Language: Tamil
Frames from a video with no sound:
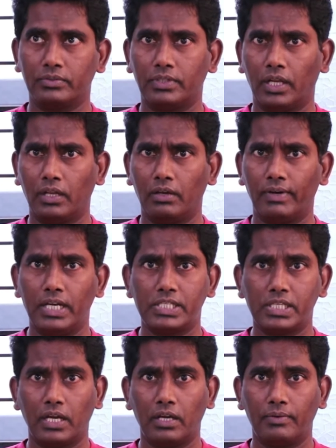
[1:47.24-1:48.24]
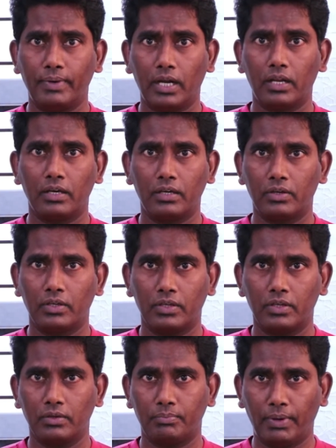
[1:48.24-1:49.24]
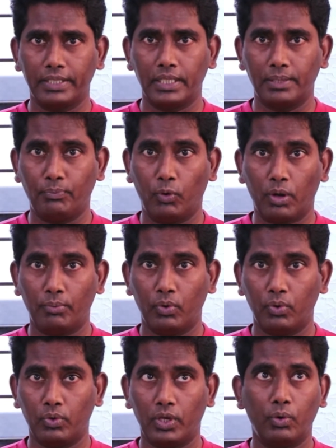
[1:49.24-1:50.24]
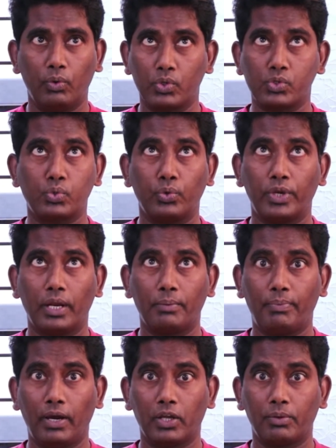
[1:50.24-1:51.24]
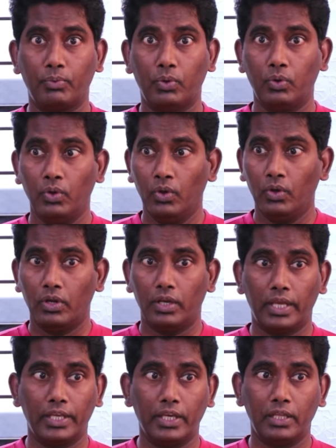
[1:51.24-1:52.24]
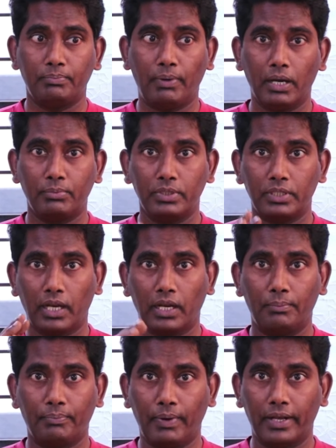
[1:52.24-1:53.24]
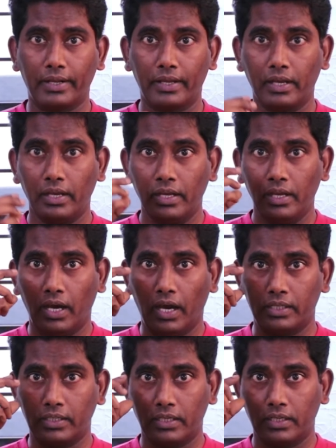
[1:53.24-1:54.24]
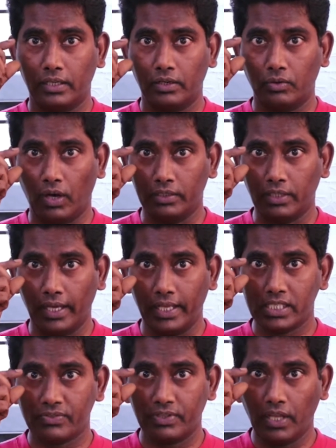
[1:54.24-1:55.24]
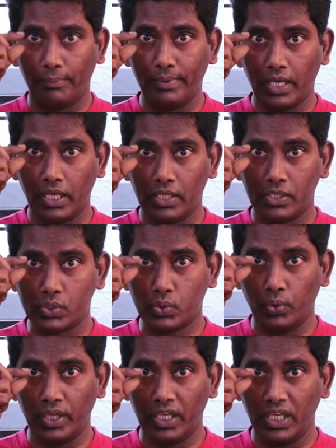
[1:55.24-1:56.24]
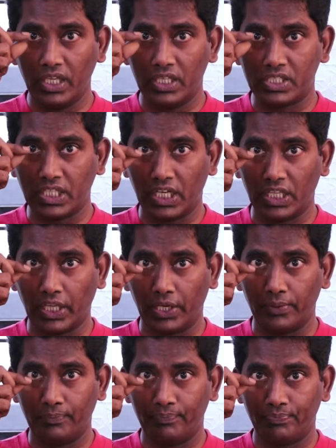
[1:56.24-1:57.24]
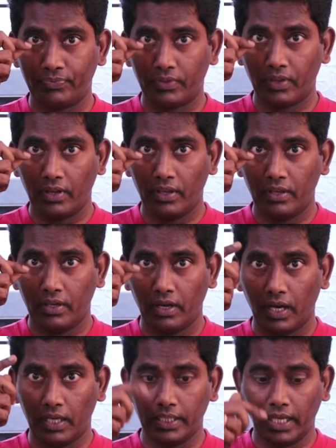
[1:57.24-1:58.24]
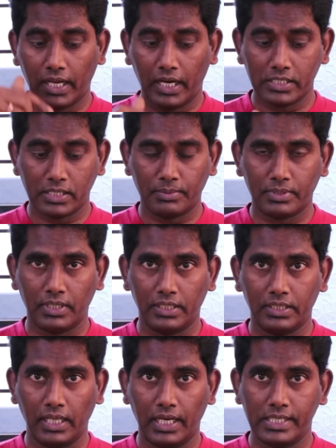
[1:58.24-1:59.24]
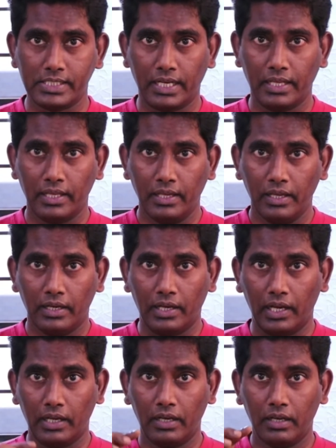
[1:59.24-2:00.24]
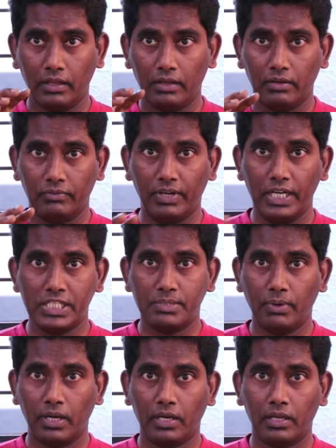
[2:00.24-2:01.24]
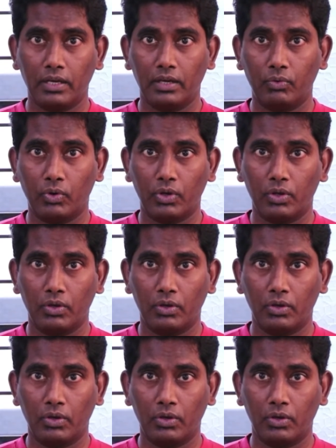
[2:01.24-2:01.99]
நல்ல வெளிச்சமான ஒரு பகுதிக்கு போகிறோமோ இல்லை ஒரு சூரியனை பார்க்குறோமோ இல்லை எங்கேயாவது பார்க்கும்போது நல்லா பாருங்கள் அந்த அந்த ஐரஸ் வந்து அப்படியே சுருங்கி சின்னதாகிடும் அதே கான்செப்ட் தான் இந்த லென்ஸில் நல்ல வெளிச்சமான ஒரு